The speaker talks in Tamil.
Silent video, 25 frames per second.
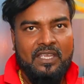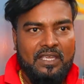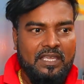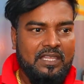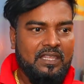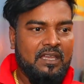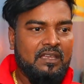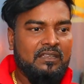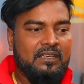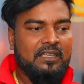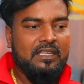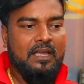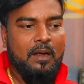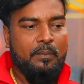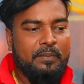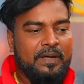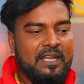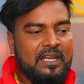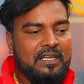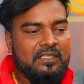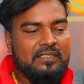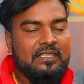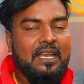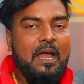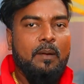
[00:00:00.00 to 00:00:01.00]
ஏதாவது நீங்கள் அப்படியே
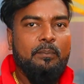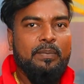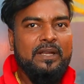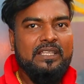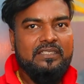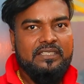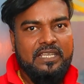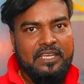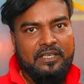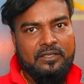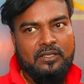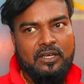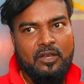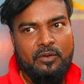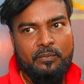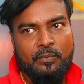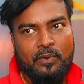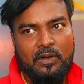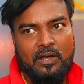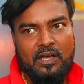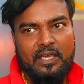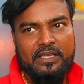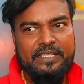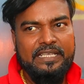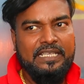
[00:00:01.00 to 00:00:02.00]
எடுத்துகிட்டு அப்படியே செயின் ட்ரைவ்
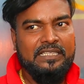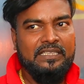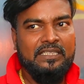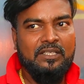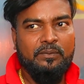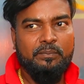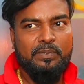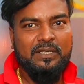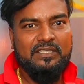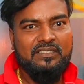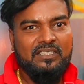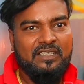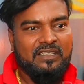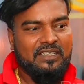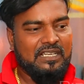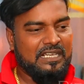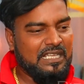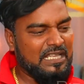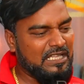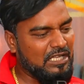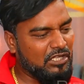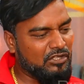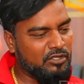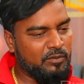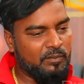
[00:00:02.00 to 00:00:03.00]
பண்ணலாம் எந்த பிரச்சனையும்
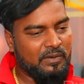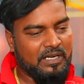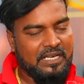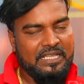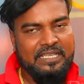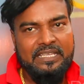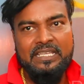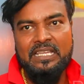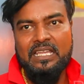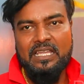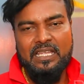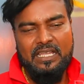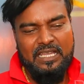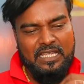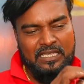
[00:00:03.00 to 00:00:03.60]
கிடையாது எதுவுமே கிடையாது